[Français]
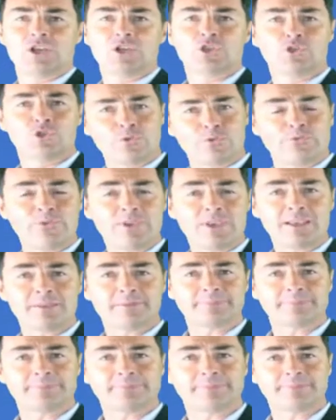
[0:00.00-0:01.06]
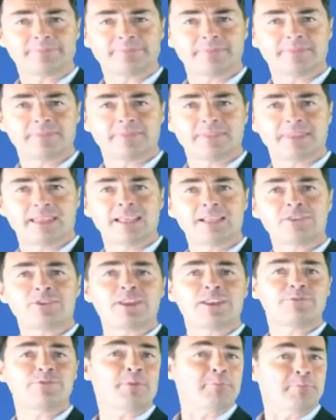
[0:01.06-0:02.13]
Sophie est
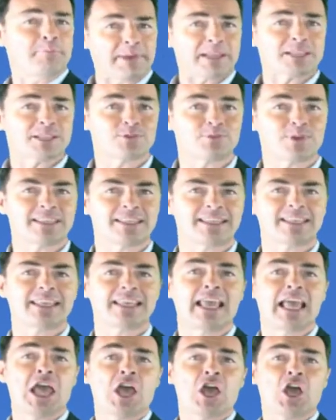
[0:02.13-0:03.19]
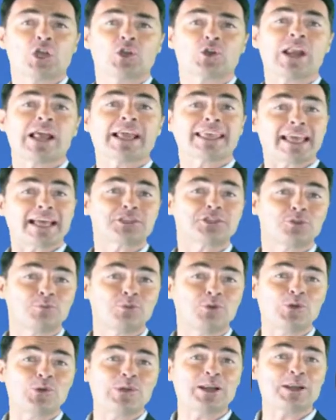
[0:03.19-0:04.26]
en effet persuadée que la carte
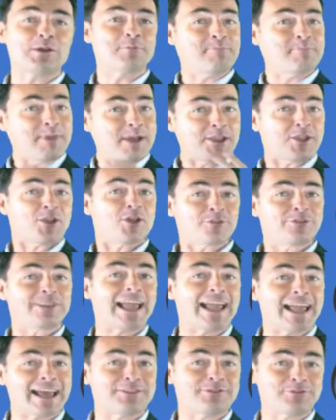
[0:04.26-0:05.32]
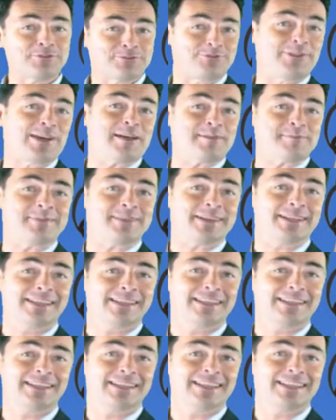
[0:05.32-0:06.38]
bleue est le meilleur Viagra d'une femme,
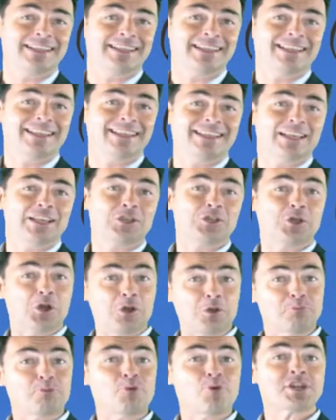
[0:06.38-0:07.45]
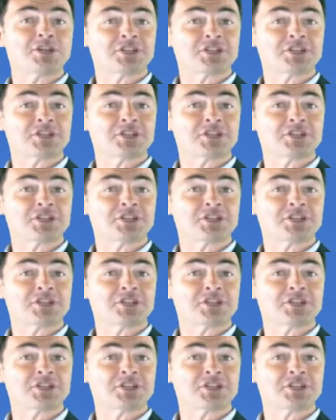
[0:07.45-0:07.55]
que le point